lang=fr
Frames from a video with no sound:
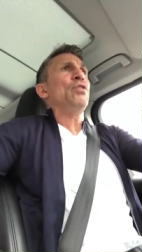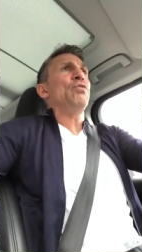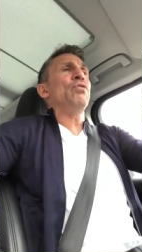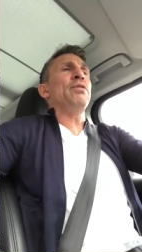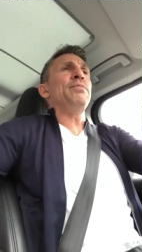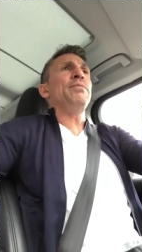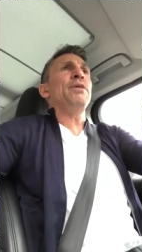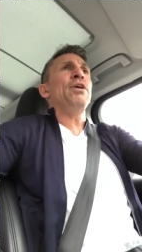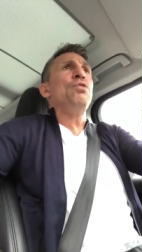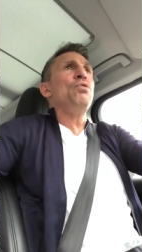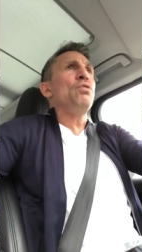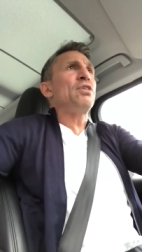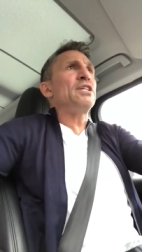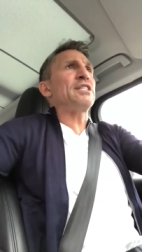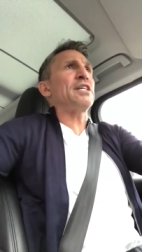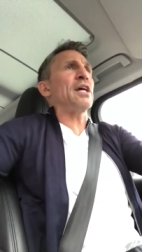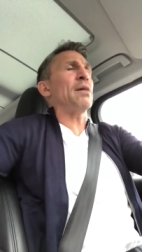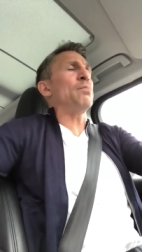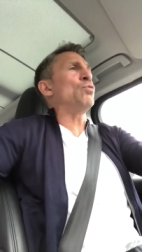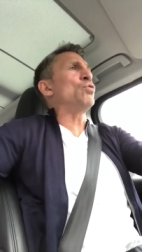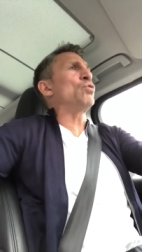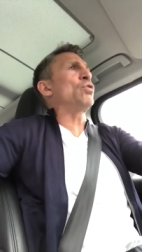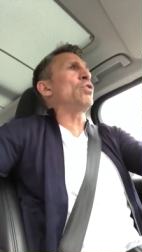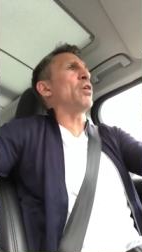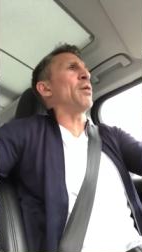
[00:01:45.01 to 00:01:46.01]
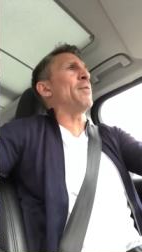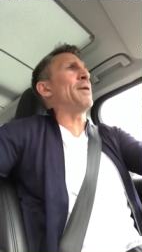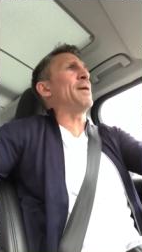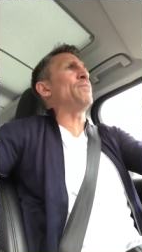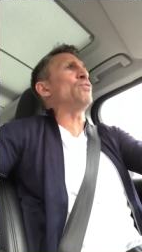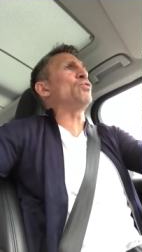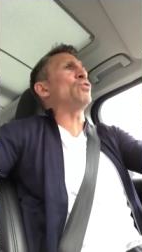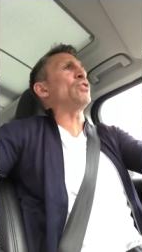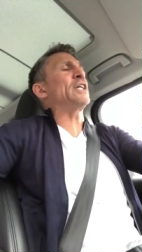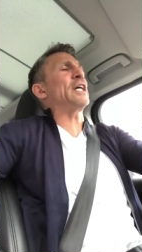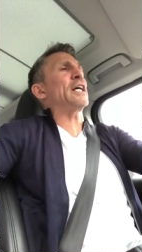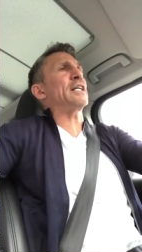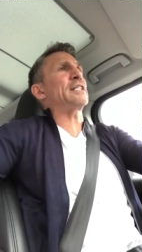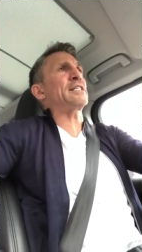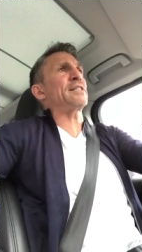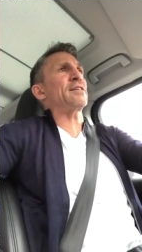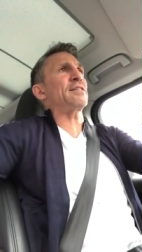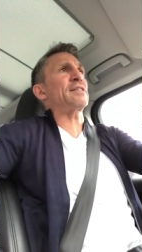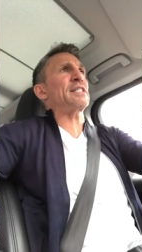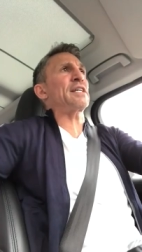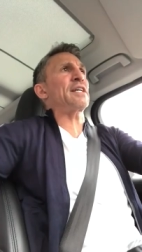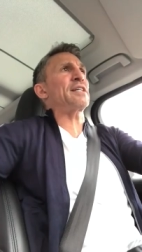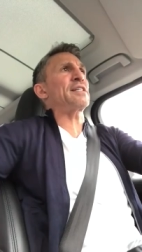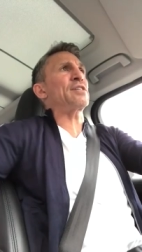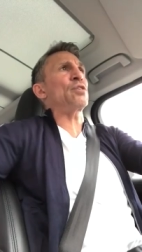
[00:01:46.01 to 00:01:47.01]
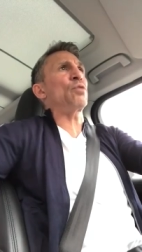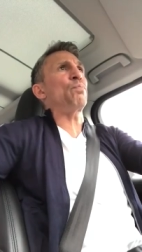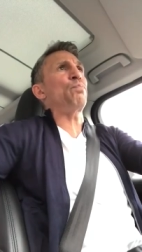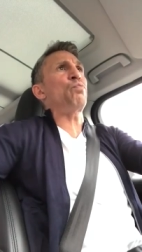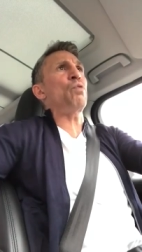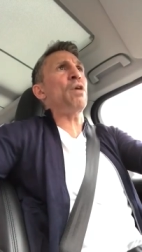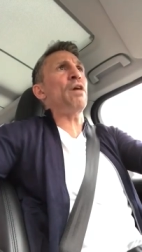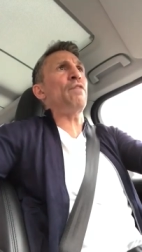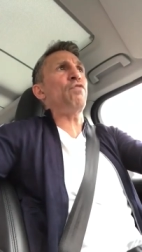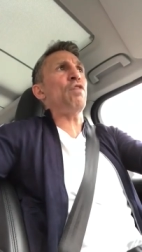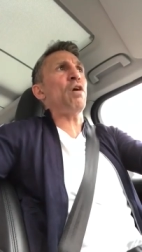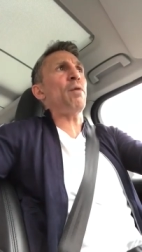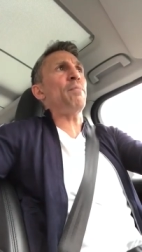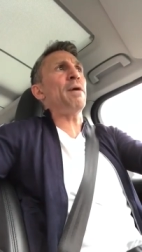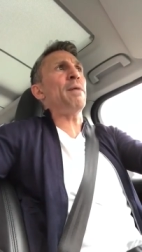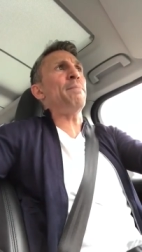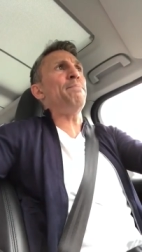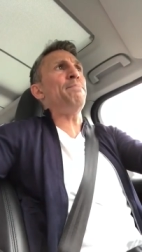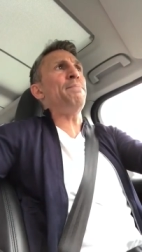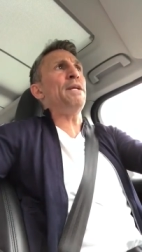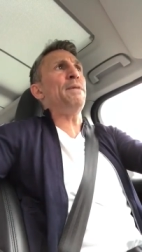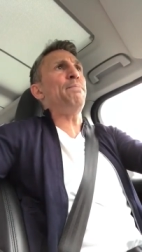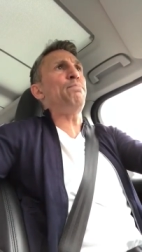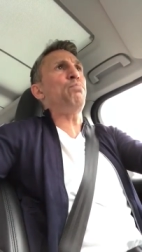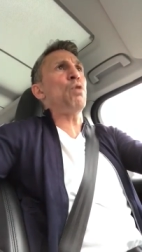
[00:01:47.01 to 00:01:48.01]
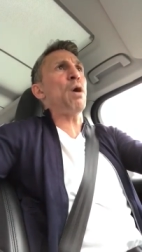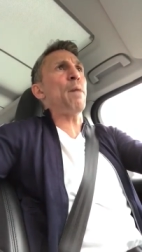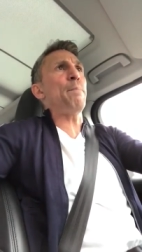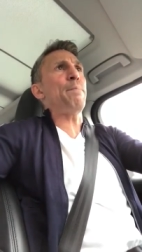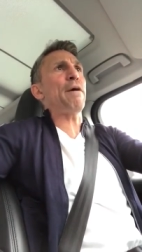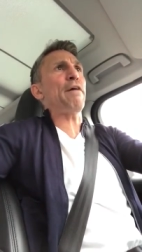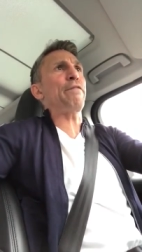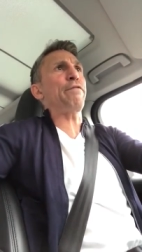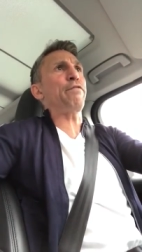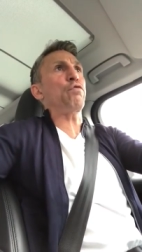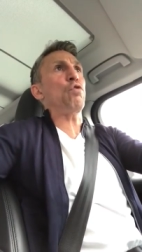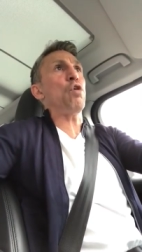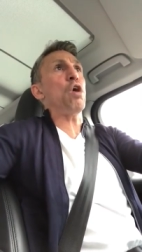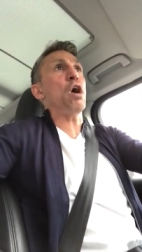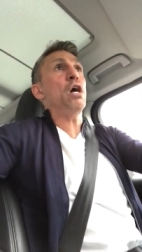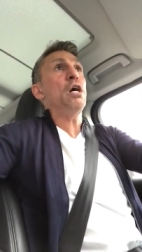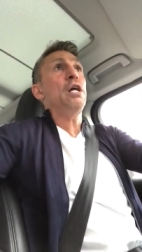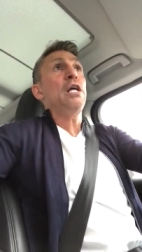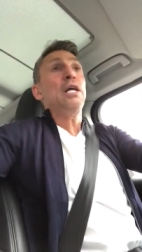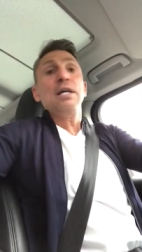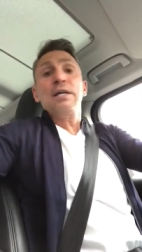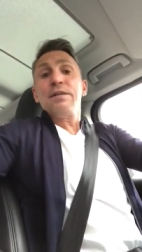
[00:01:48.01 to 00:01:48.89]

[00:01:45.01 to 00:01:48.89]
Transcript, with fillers: Oui, mais Luc, ça monte quand même de 400, 500 points, voire même 1000 points parfois.